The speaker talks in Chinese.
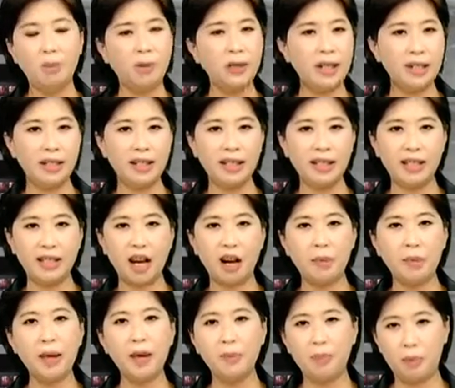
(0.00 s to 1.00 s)
不止这个桥
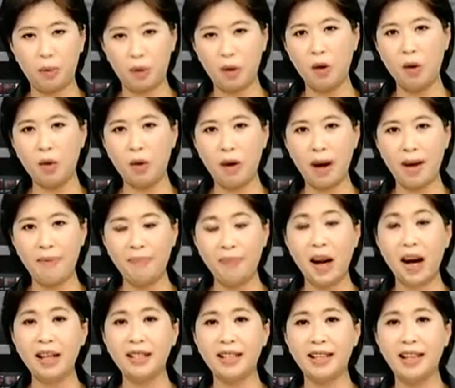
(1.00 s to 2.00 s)
面不够宽，而
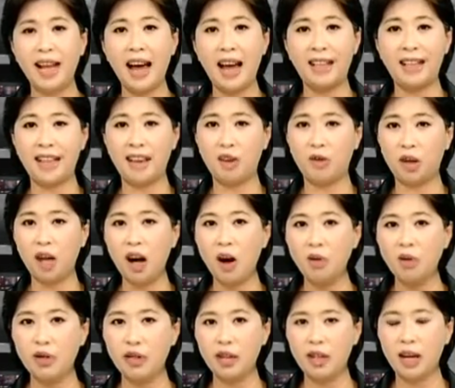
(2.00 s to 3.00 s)
且他还贴有告
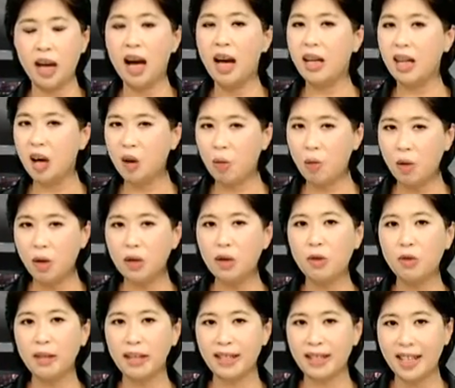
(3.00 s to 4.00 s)
示，要过重
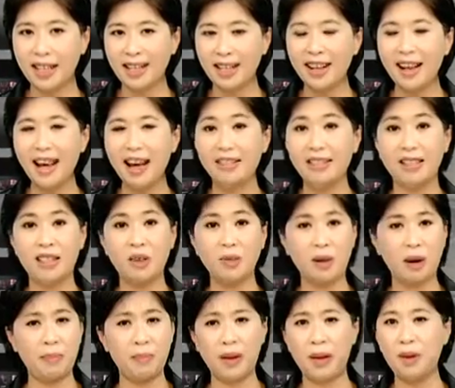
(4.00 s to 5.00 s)
的车辆千万
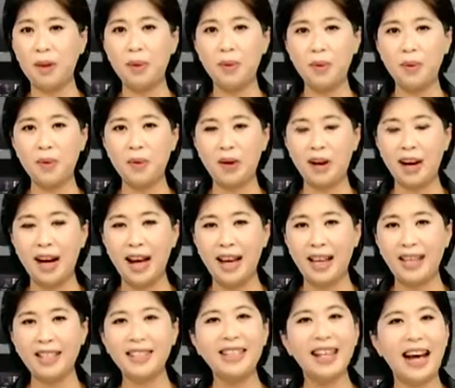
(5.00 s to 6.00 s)
别通过。因
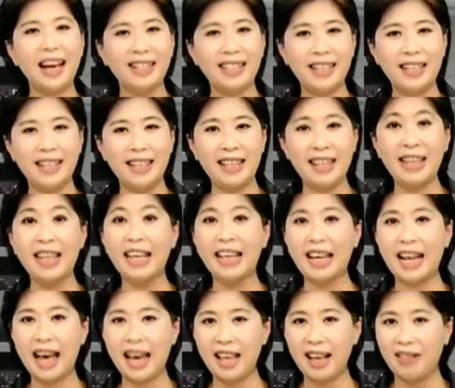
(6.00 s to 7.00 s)
此，他建议应该
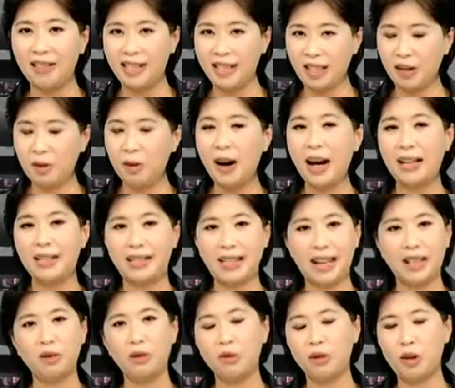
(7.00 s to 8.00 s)
要尽快拆
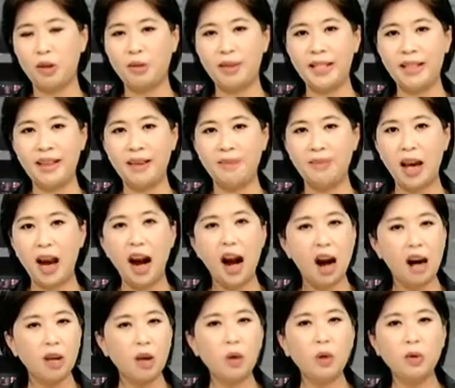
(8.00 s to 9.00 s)
除重建。而
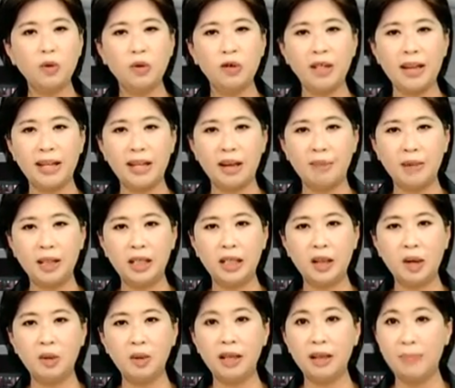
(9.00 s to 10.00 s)
公务局长杨明洲
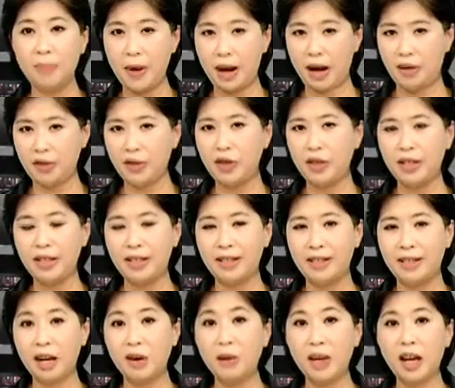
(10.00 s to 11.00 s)
则表示，将
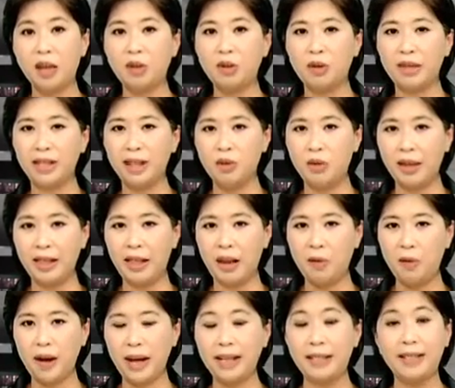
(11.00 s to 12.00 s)
会要求相关单
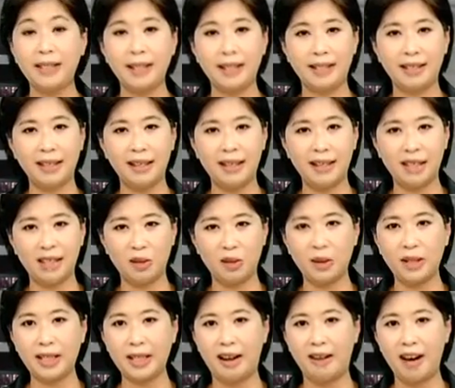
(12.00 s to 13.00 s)
位检测这座
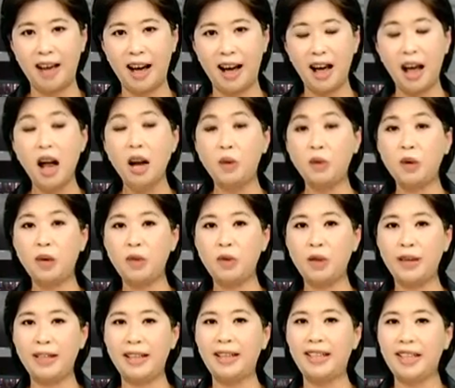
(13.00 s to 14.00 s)
桥梁，如果确
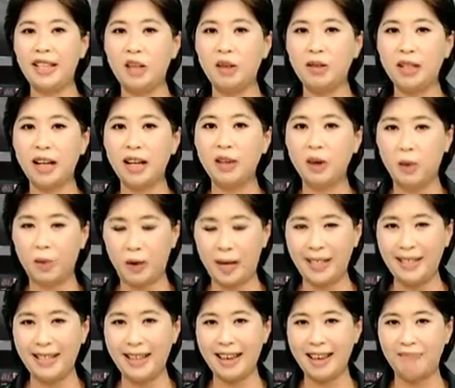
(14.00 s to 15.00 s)
定结构上有危
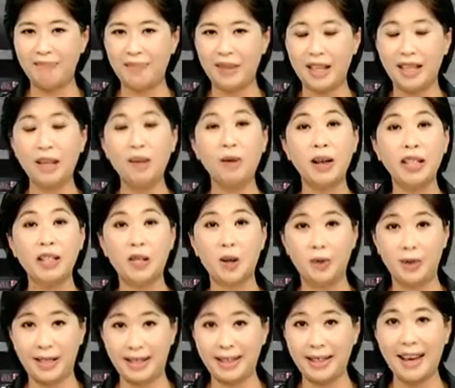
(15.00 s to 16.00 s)
险，一定会重
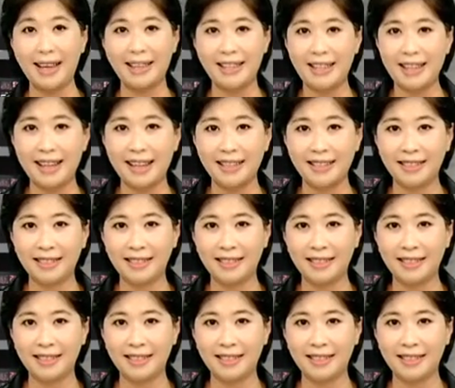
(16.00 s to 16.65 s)
新改建。